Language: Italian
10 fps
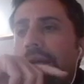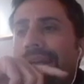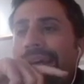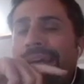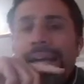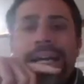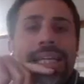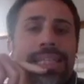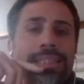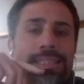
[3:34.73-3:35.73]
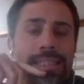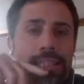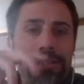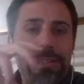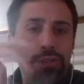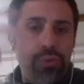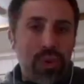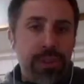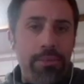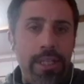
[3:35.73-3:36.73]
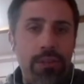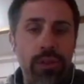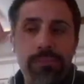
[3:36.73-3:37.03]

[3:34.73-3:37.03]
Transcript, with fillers: nega l'esistenza di uno spirito